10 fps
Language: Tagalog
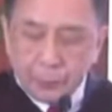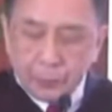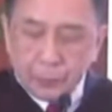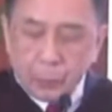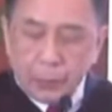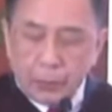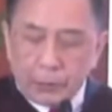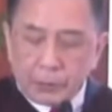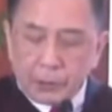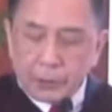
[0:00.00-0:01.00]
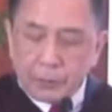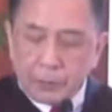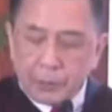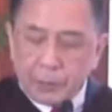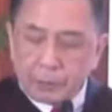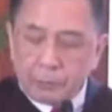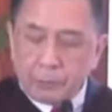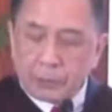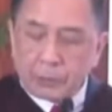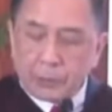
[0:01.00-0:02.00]
we, the Chairman and
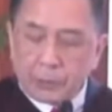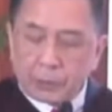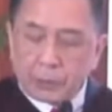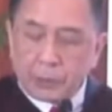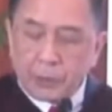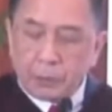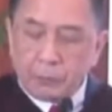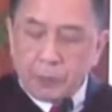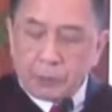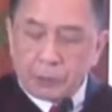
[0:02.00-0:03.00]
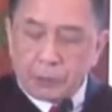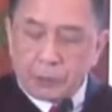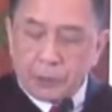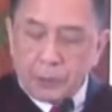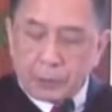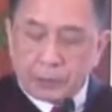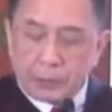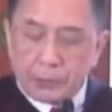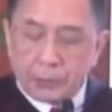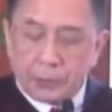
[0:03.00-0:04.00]
Commissioners of the Commission on Elections,
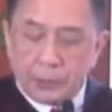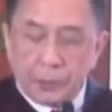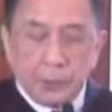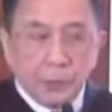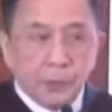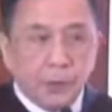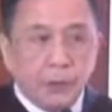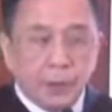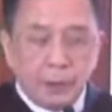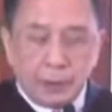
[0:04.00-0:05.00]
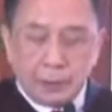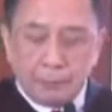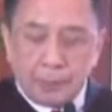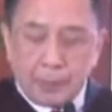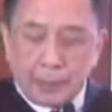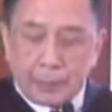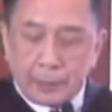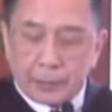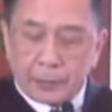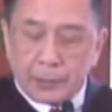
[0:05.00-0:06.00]
sitting in bank as
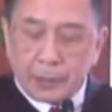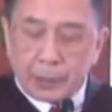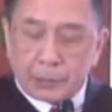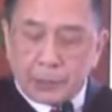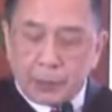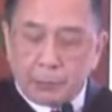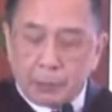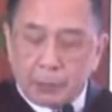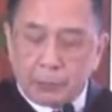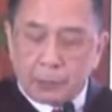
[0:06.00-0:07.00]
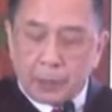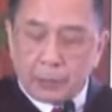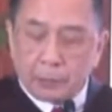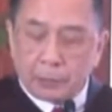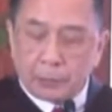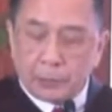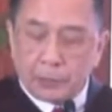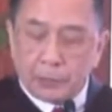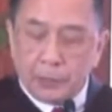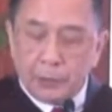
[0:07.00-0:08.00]
the National Board of Canvassers,
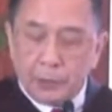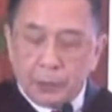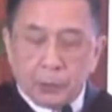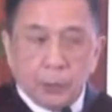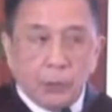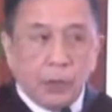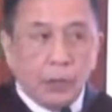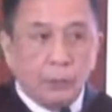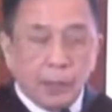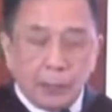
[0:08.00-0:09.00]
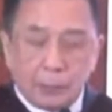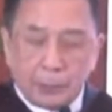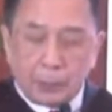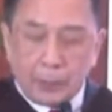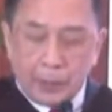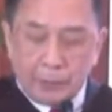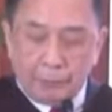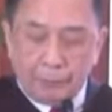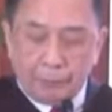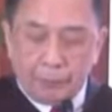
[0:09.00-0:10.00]
do hereby proclaim
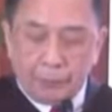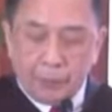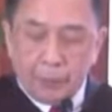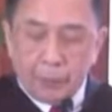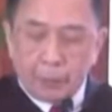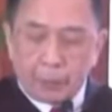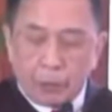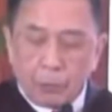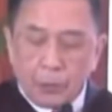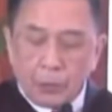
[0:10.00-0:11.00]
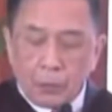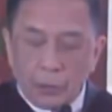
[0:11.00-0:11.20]
Robin Hood